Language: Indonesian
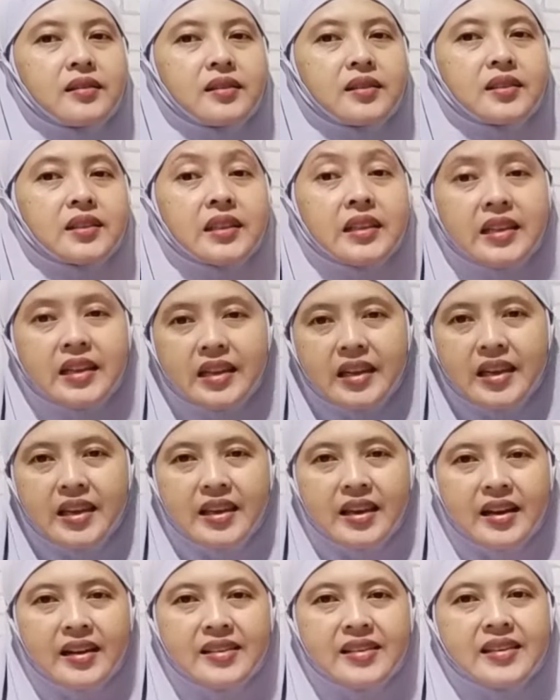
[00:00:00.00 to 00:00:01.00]
sendiri
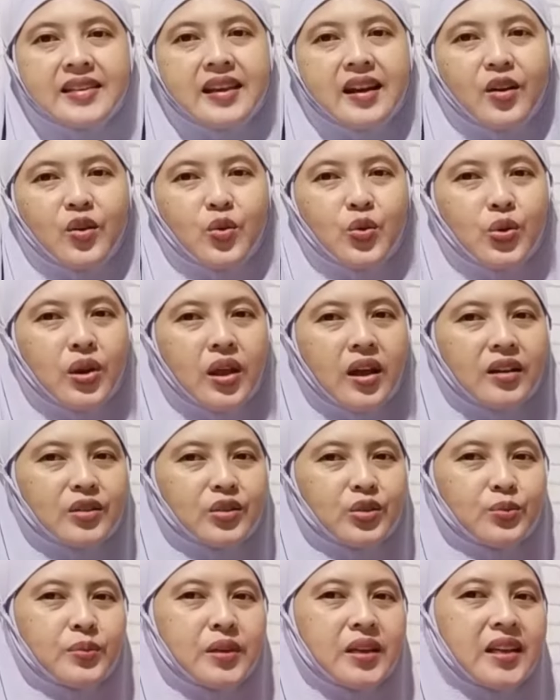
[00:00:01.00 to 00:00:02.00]
ya jadi aku
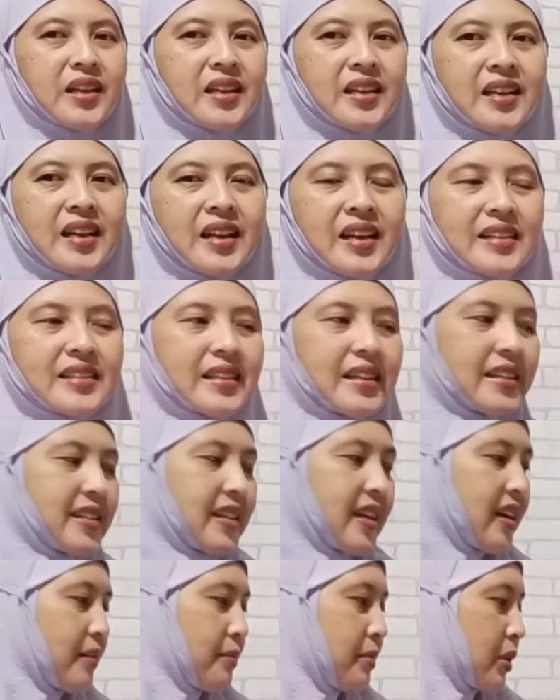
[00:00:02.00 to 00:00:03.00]
langsung bikin di gelas aja
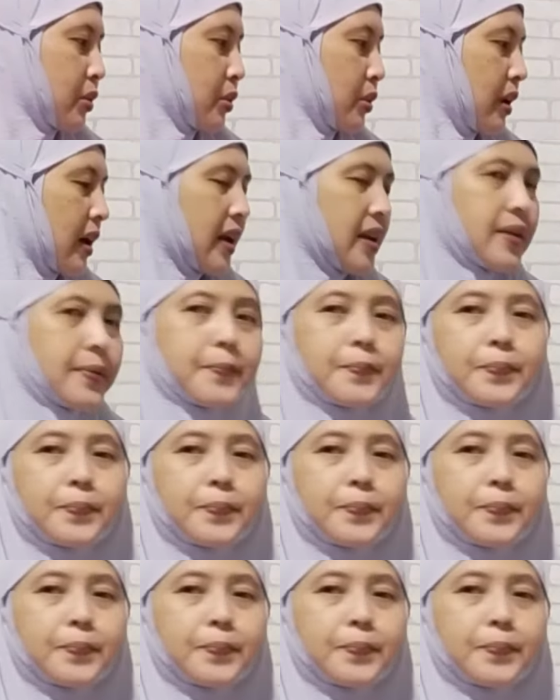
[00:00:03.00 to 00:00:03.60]
kebetulan